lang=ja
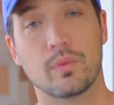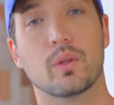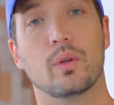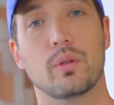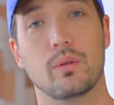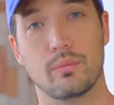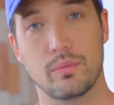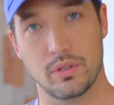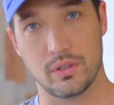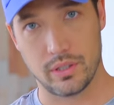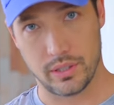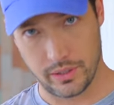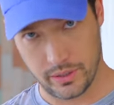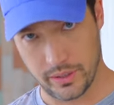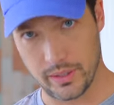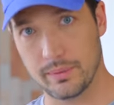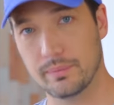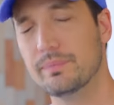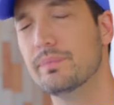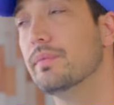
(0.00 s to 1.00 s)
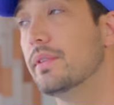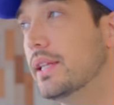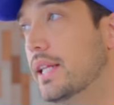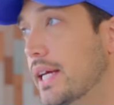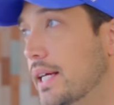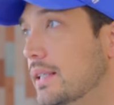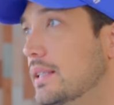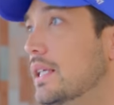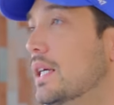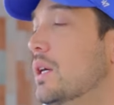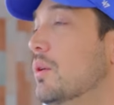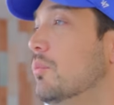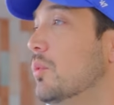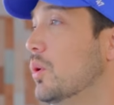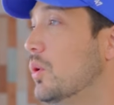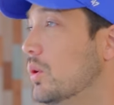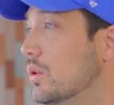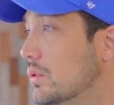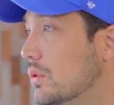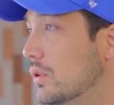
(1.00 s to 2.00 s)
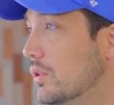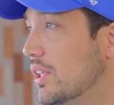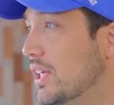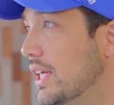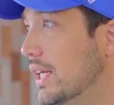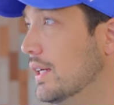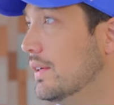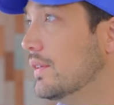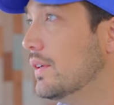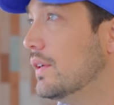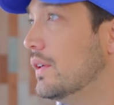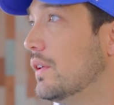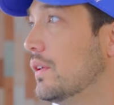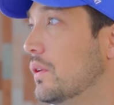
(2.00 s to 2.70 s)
このミュージックで。もう本当に